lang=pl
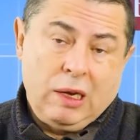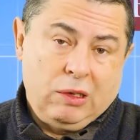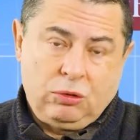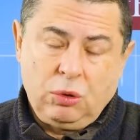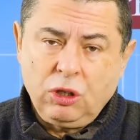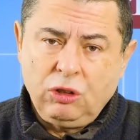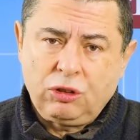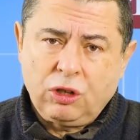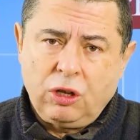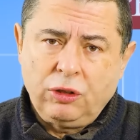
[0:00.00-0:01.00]
ale z drugiej
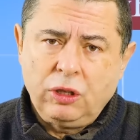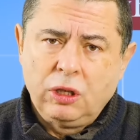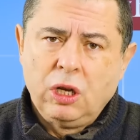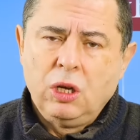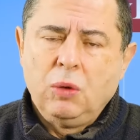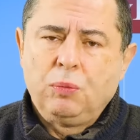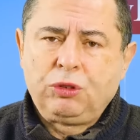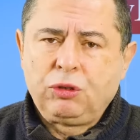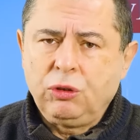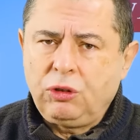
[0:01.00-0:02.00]
strony
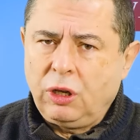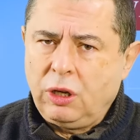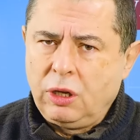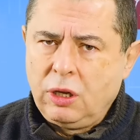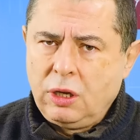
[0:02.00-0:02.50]
psucie